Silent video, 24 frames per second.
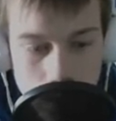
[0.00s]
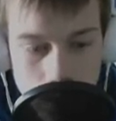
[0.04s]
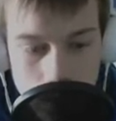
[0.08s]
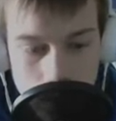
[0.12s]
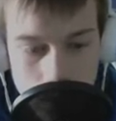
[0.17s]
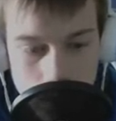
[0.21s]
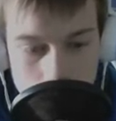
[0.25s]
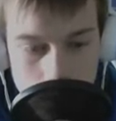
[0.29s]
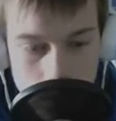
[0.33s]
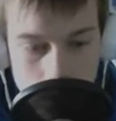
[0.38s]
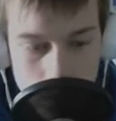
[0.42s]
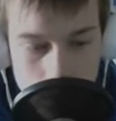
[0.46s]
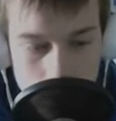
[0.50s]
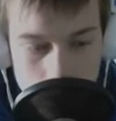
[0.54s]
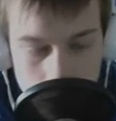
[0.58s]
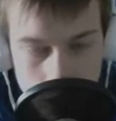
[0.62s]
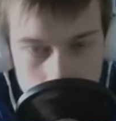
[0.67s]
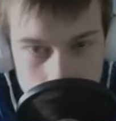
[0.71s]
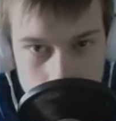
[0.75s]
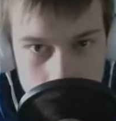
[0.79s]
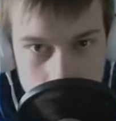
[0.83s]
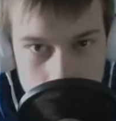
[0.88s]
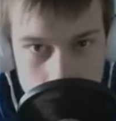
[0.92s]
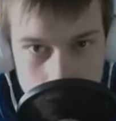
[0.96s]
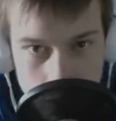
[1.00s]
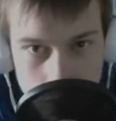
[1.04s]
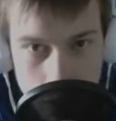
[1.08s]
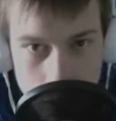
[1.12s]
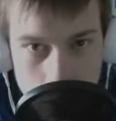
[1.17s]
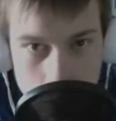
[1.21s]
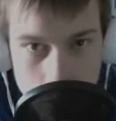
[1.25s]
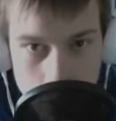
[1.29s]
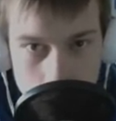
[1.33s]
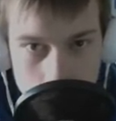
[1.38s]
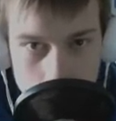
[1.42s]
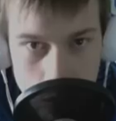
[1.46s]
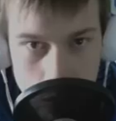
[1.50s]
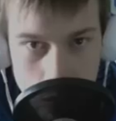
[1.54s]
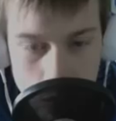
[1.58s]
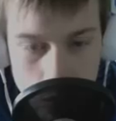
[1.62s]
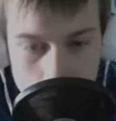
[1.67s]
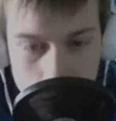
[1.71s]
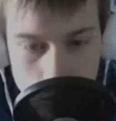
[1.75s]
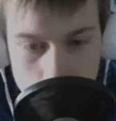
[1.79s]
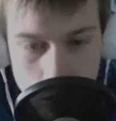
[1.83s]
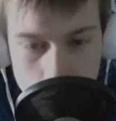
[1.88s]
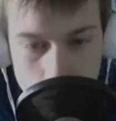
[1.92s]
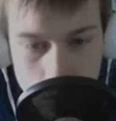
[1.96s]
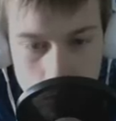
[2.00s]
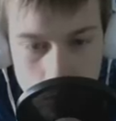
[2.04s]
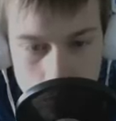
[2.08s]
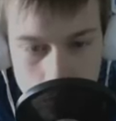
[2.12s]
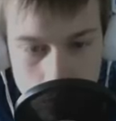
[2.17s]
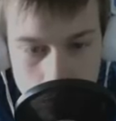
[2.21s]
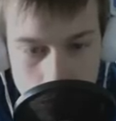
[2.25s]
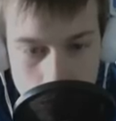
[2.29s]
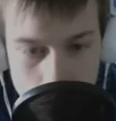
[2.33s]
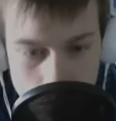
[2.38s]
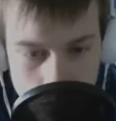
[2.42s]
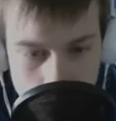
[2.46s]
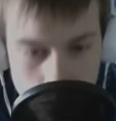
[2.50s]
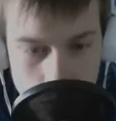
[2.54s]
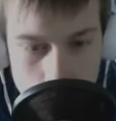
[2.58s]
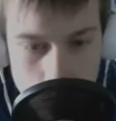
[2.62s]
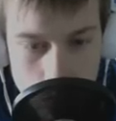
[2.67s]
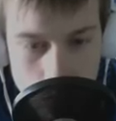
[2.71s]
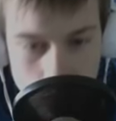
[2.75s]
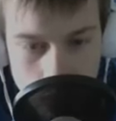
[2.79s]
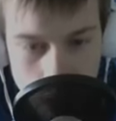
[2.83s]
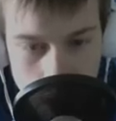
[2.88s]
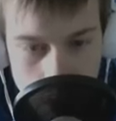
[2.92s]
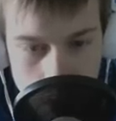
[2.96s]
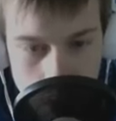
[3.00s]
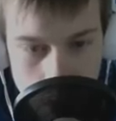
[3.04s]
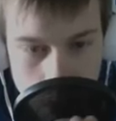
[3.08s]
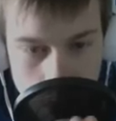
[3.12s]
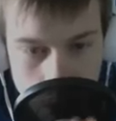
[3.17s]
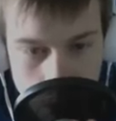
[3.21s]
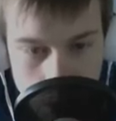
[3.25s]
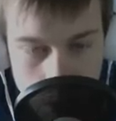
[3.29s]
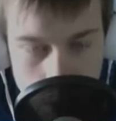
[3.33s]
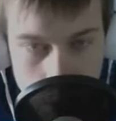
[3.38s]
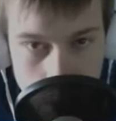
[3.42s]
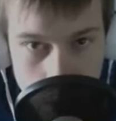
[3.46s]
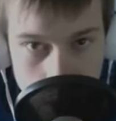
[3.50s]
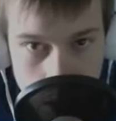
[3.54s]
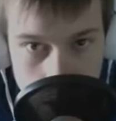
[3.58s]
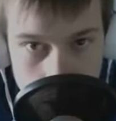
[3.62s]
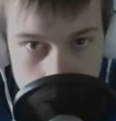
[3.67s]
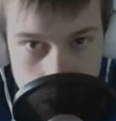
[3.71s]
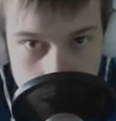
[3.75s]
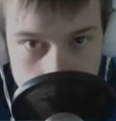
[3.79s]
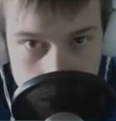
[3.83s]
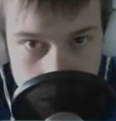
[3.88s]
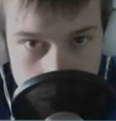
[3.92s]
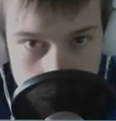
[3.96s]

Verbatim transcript: Und ja, das ist meine Meinung über Apocalypto Red.